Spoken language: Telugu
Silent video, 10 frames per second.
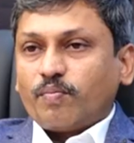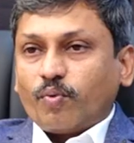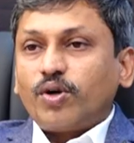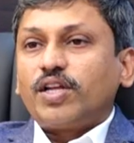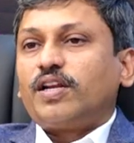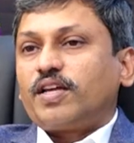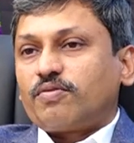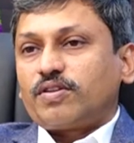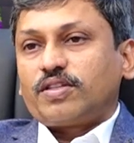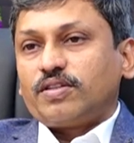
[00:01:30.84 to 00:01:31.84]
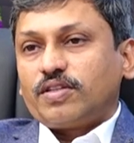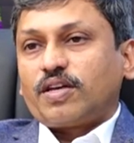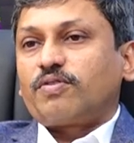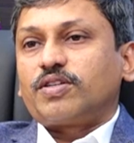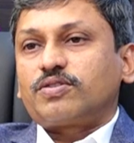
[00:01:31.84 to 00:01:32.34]
పోటీలు నిర్వర్తి
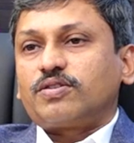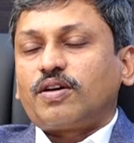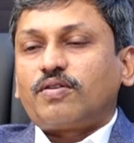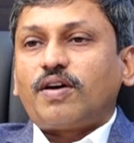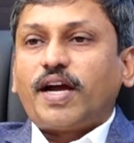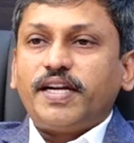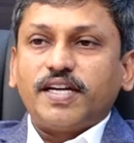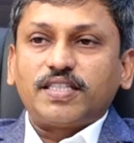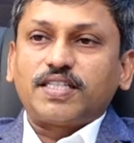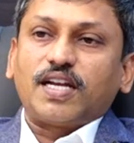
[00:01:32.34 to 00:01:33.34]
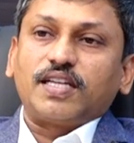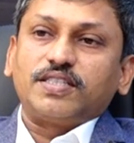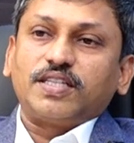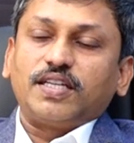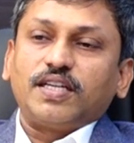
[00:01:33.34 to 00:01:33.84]
నిర్వహిస్తున్నారు ఐడియా ఛాలెంజ్
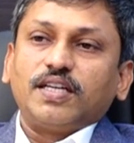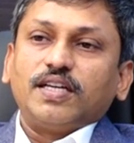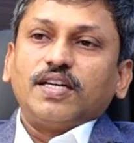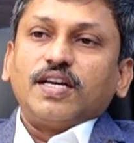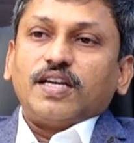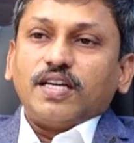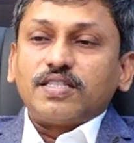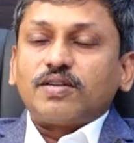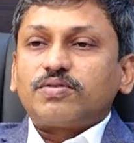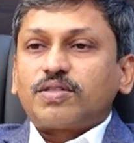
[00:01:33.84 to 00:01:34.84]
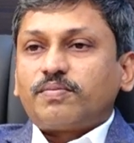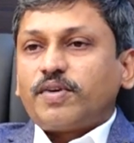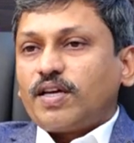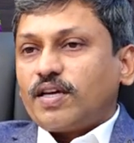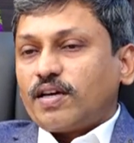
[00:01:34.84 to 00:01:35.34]
అని ఈ
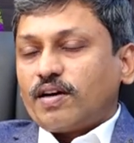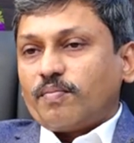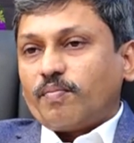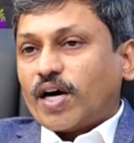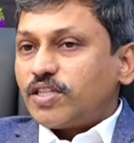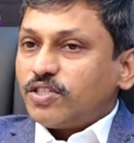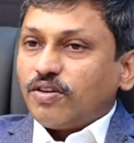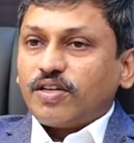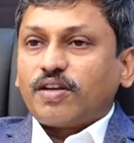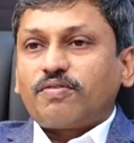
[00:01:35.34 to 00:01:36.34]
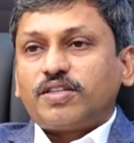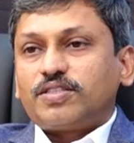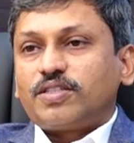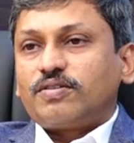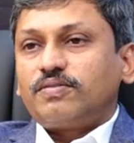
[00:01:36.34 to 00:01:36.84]
సంవత్సరమే మార్చిలో
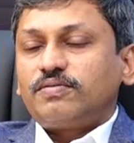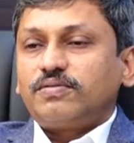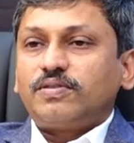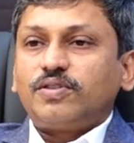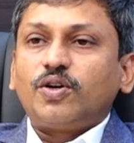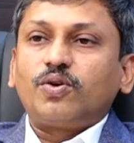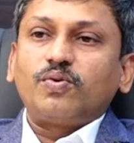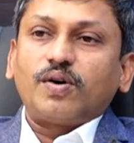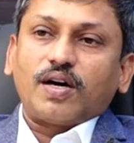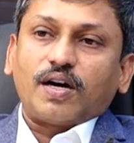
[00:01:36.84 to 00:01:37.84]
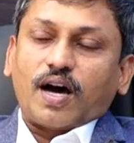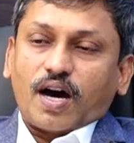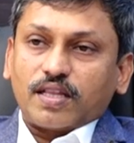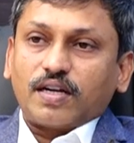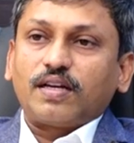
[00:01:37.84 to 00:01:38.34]
నిర్వహించారు ఎక్కువ
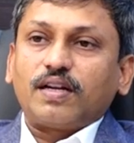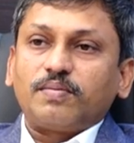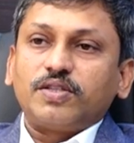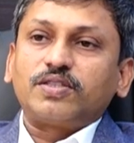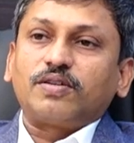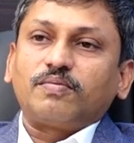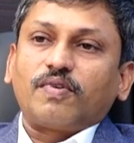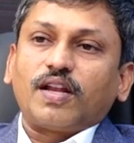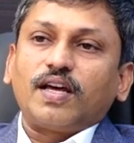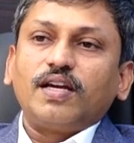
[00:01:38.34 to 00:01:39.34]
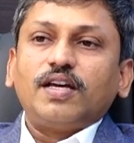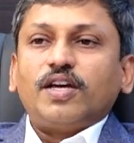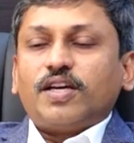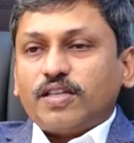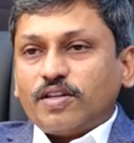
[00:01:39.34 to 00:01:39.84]
ఆదరణ లభించడం వల్ల
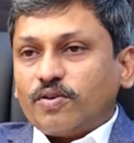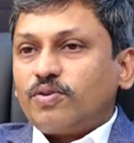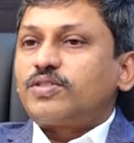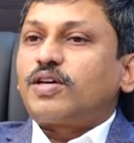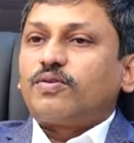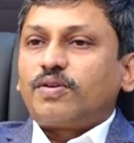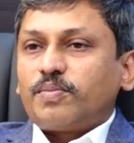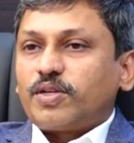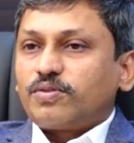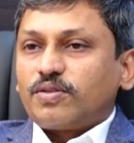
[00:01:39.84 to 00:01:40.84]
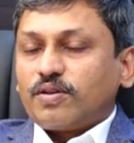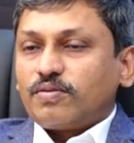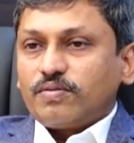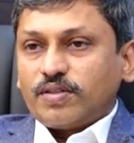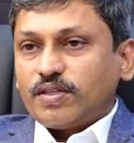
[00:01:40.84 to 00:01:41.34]
ఇది రెండోసారి కూడా పెడుతున్నారు
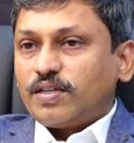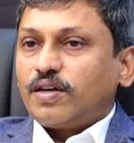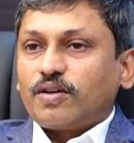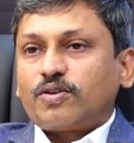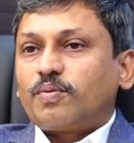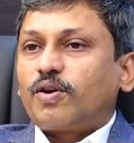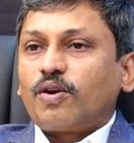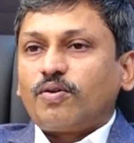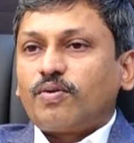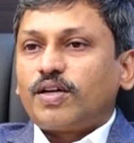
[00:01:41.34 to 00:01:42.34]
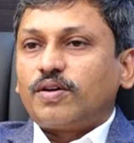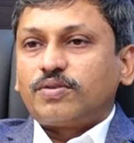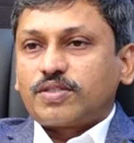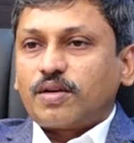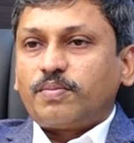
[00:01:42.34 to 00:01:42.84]
ఈ అక్టోబర్లో కూడా
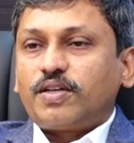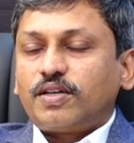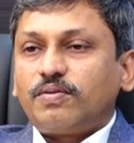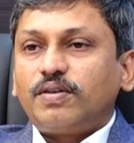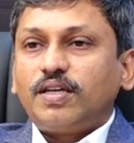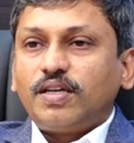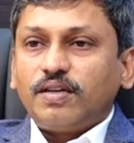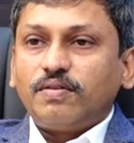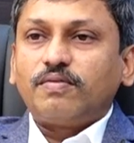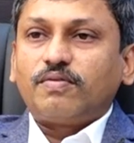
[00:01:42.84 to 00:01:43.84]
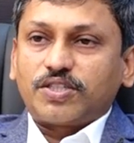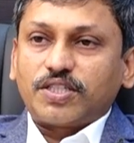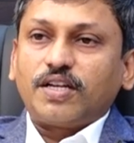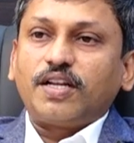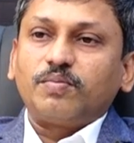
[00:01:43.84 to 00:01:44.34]
ఇంకోసారి పెట్టారు ఈ
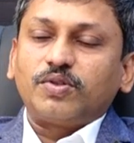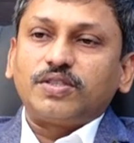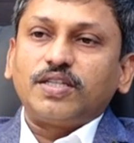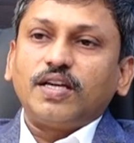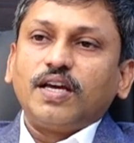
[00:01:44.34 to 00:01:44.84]
వర్షన్ నేమ్ వచ్చి